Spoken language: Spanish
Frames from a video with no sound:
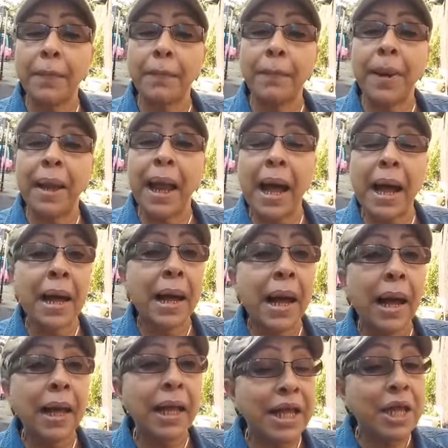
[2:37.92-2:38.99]

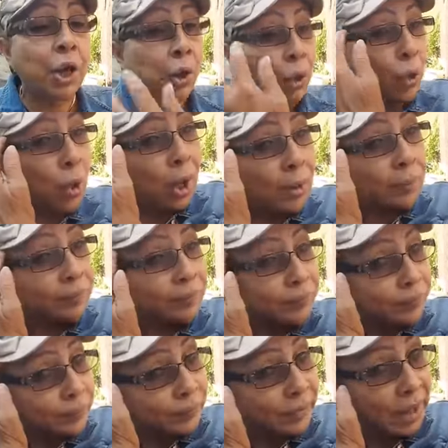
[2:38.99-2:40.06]
blanca y roja.
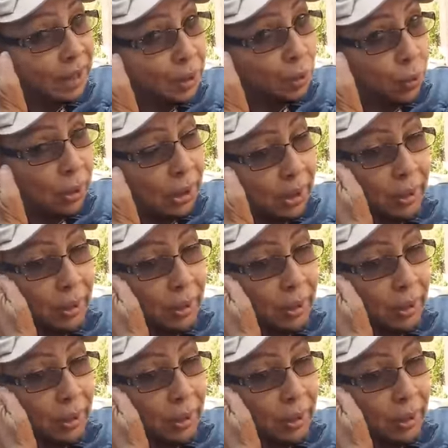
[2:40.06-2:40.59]
Eso es la